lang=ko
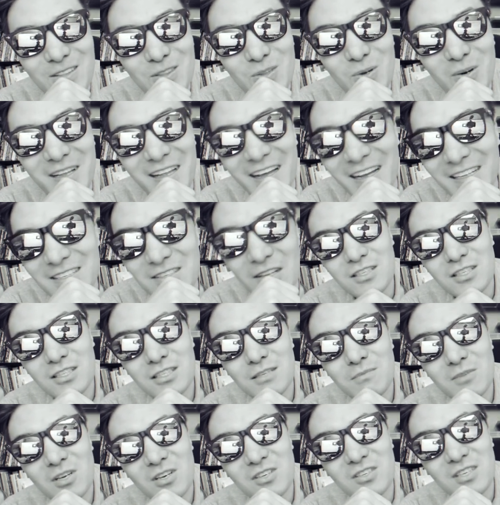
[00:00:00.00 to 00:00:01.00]
동안 아직
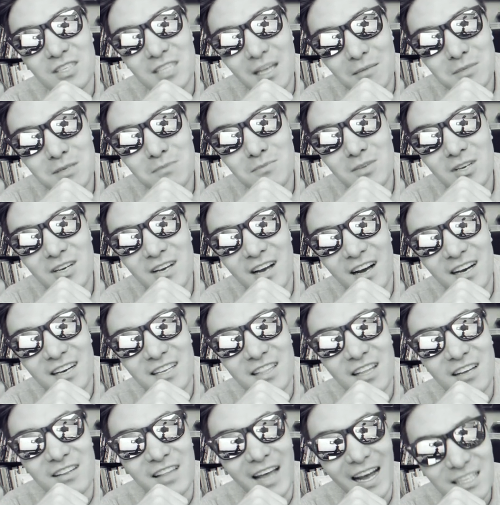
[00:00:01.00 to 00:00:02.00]
20년이죠 30년이
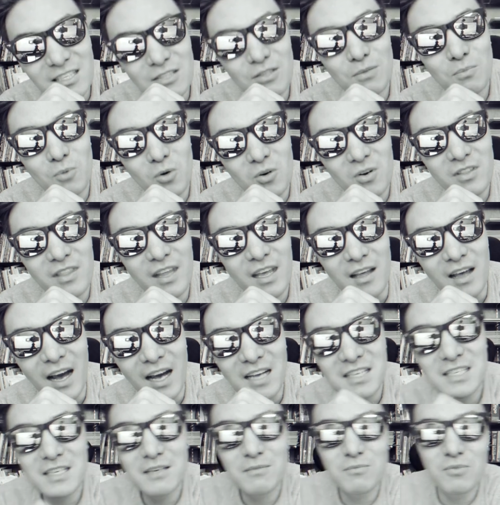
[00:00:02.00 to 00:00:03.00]
가까이 됐는데 아직도 모르겠네.
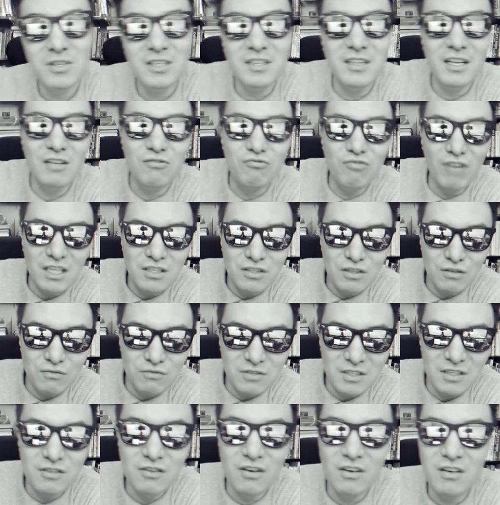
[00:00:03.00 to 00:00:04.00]
아시는 분이 있나? 누가
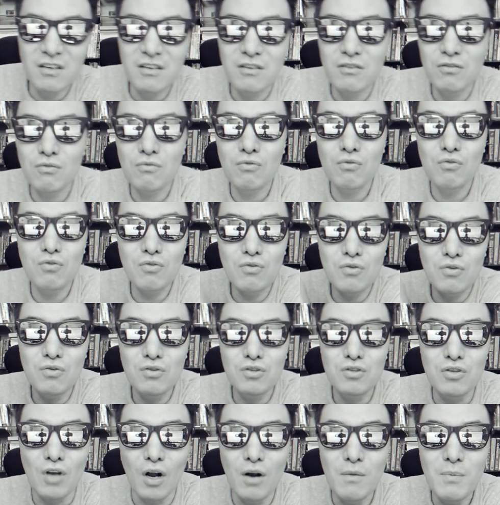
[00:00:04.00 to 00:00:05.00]
치우지 그거를? 그리고
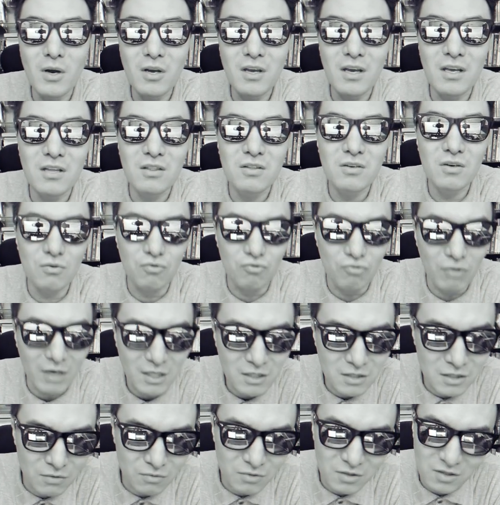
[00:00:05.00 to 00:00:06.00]
그 절벽에 있는 거
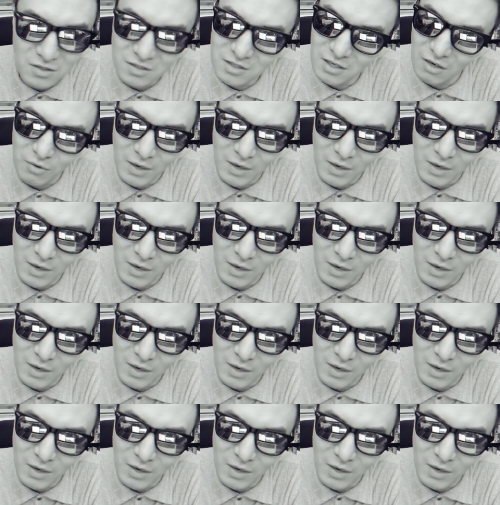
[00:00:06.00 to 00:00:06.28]
누가 치우니? 진짜